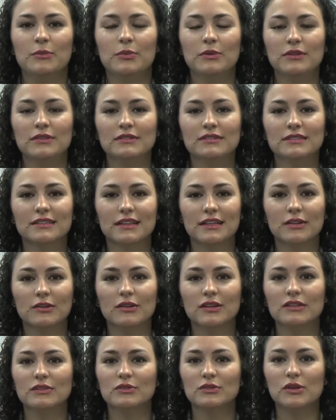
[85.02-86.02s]
pues
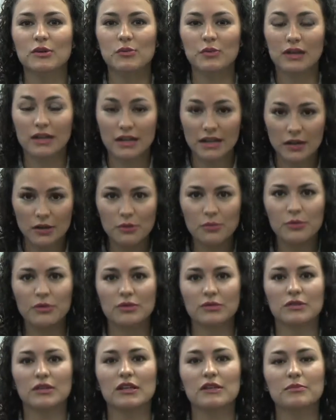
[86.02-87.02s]
creo que es una gran
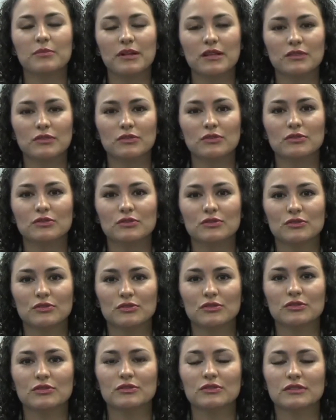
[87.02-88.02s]
oportunidad para todos
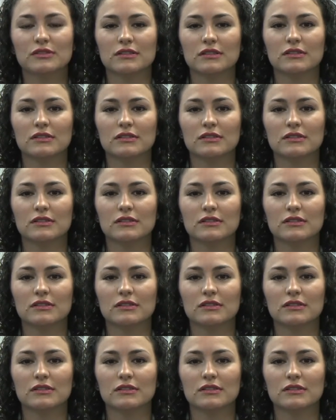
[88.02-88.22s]
nosotros,